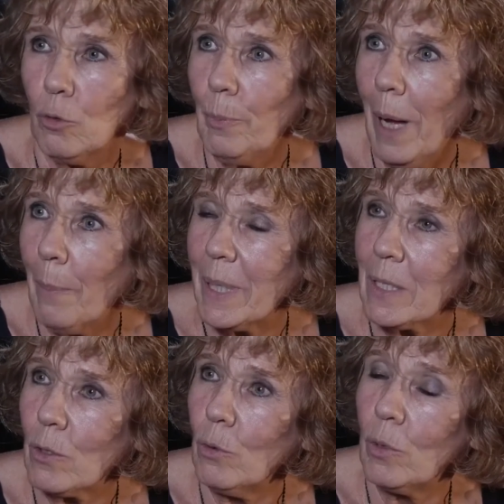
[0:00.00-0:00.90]
D'une part
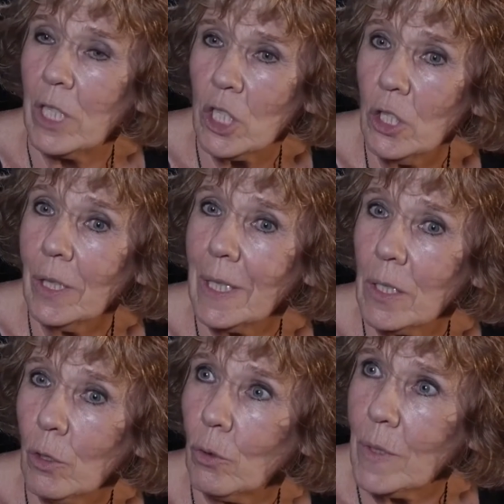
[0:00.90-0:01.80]
parce que les jeunes
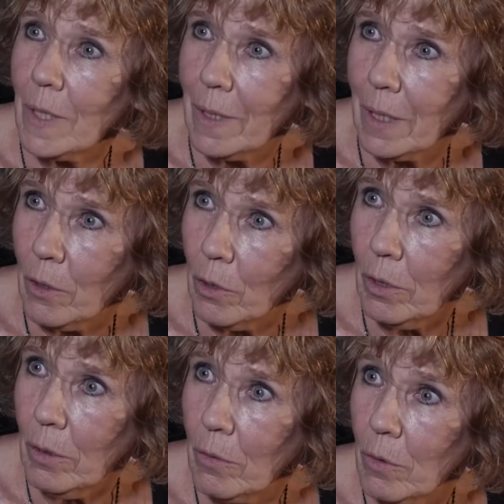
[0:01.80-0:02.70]
qui sortent de cette
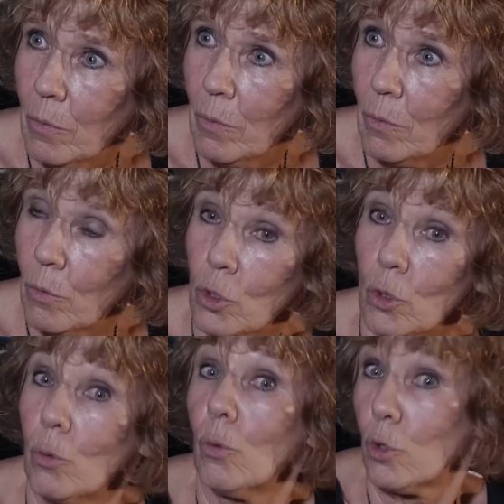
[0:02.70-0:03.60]
école,
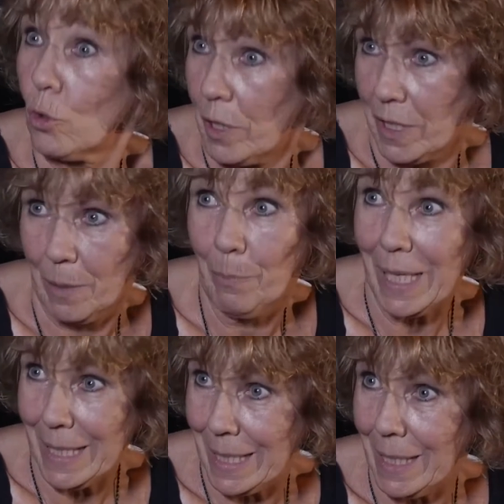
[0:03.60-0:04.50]
euh, je, les
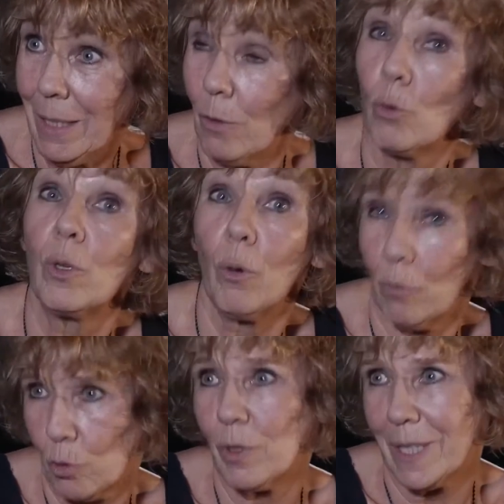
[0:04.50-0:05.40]
ai placés,
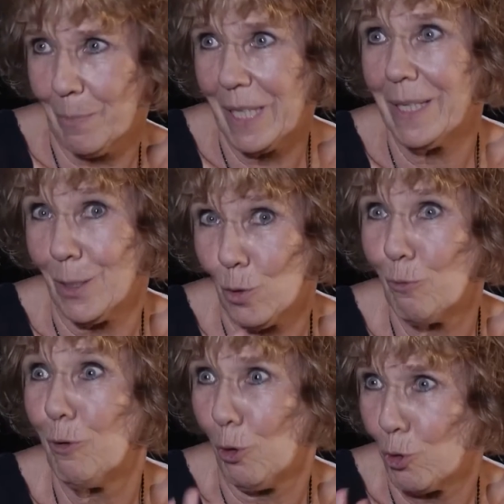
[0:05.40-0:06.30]
je les ai placés
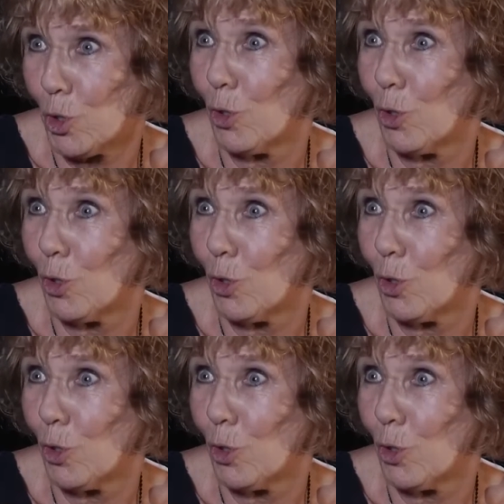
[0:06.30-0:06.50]
souvent,